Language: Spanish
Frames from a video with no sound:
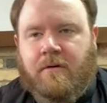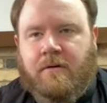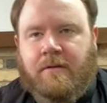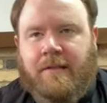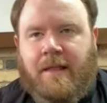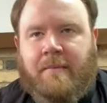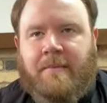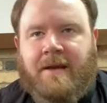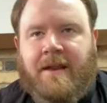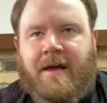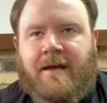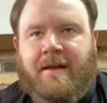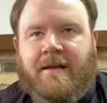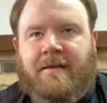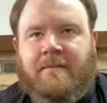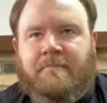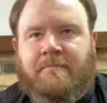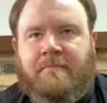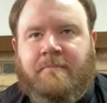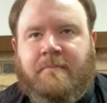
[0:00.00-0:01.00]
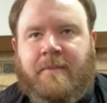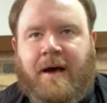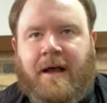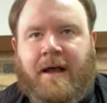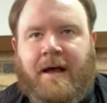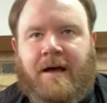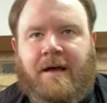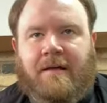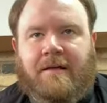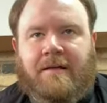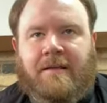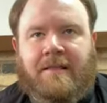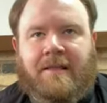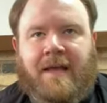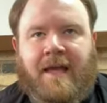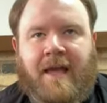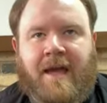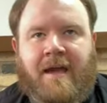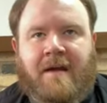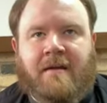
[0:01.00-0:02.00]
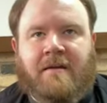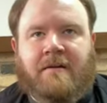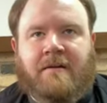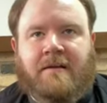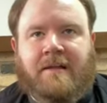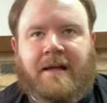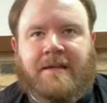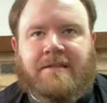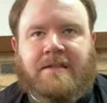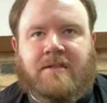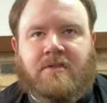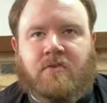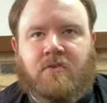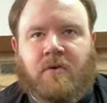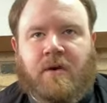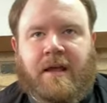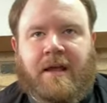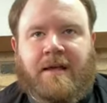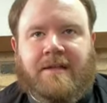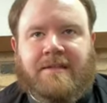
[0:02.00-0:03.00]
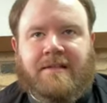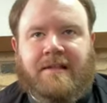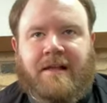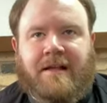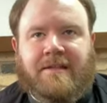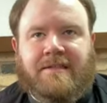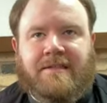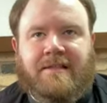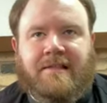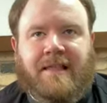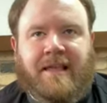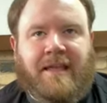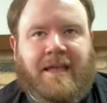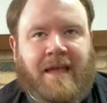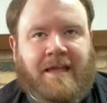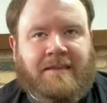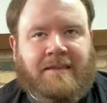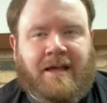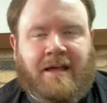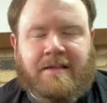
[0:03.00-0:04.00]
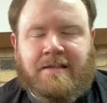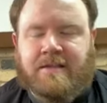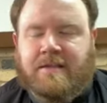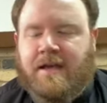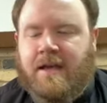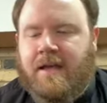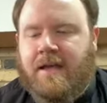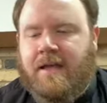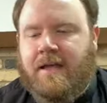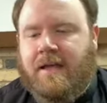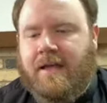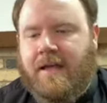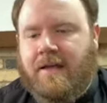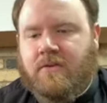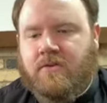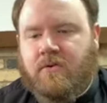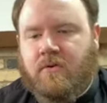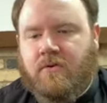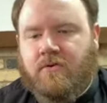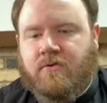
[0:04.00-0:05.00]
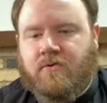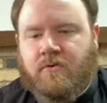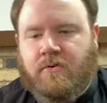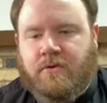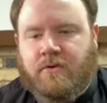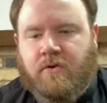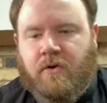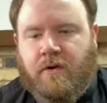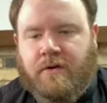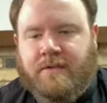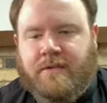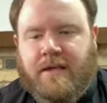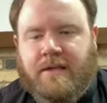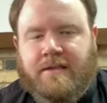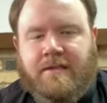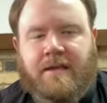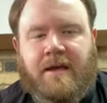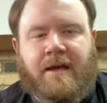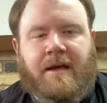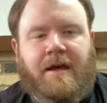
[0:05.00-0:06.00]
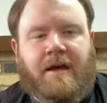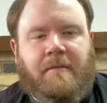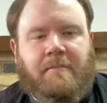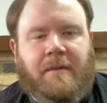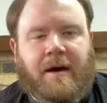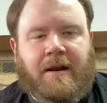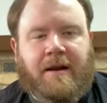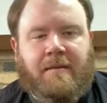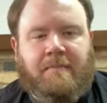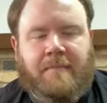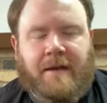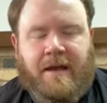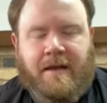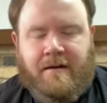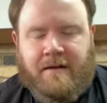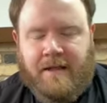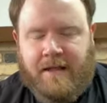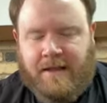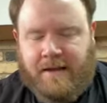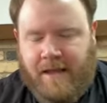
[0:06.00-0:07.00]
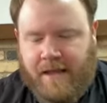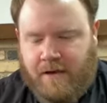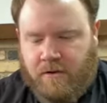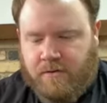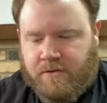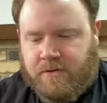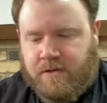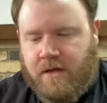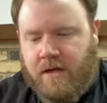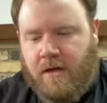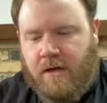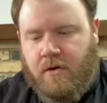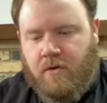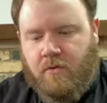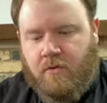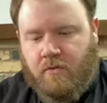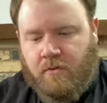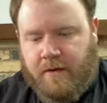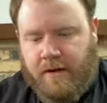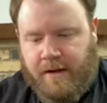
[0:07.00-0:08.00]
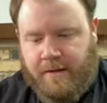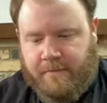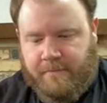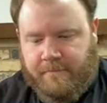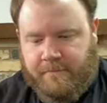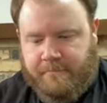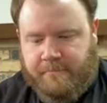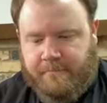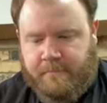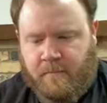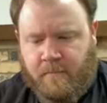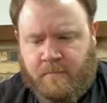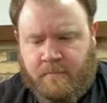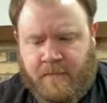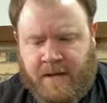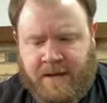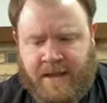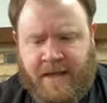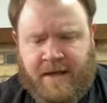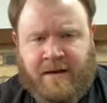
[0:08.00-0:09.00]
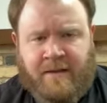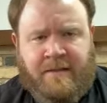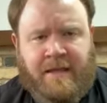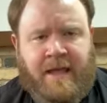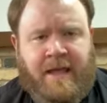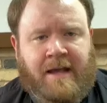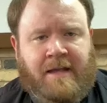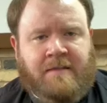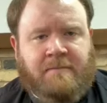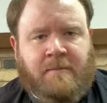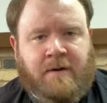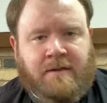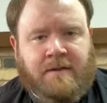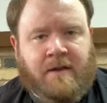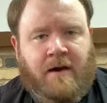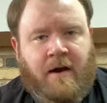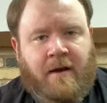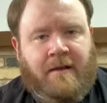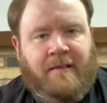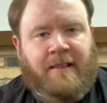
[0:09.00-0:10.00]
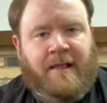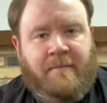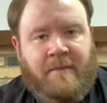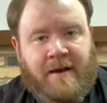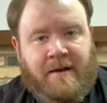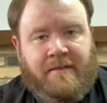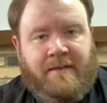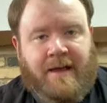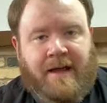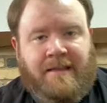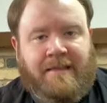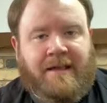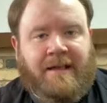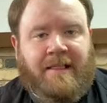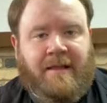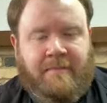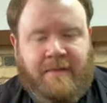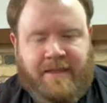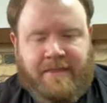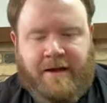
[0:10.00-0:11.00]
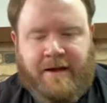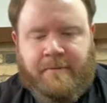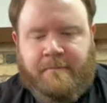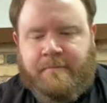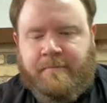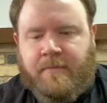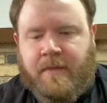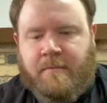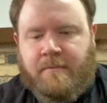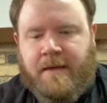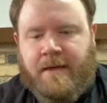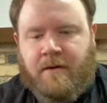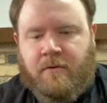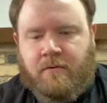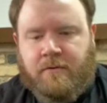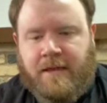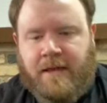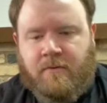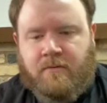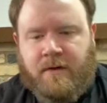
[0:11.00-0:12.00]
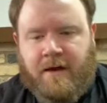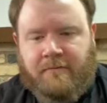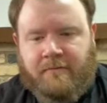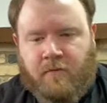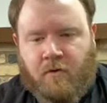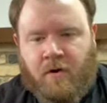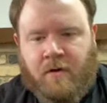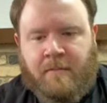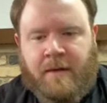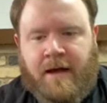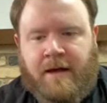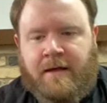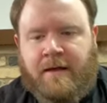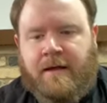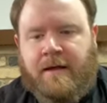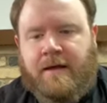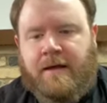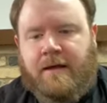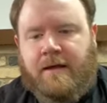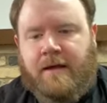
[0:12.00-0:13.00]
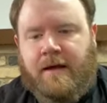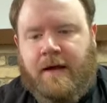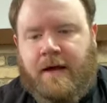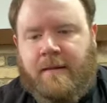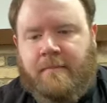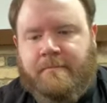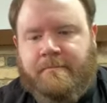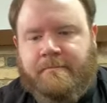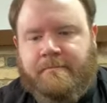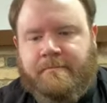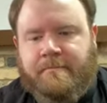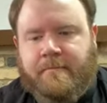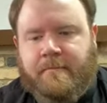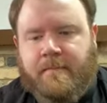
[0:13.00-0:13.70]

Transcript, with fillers: la manera para leer las historias, las leyendas y estas cosas, para ver en ellos una manera de expresar la verdad de la vida, pero de una forma, um,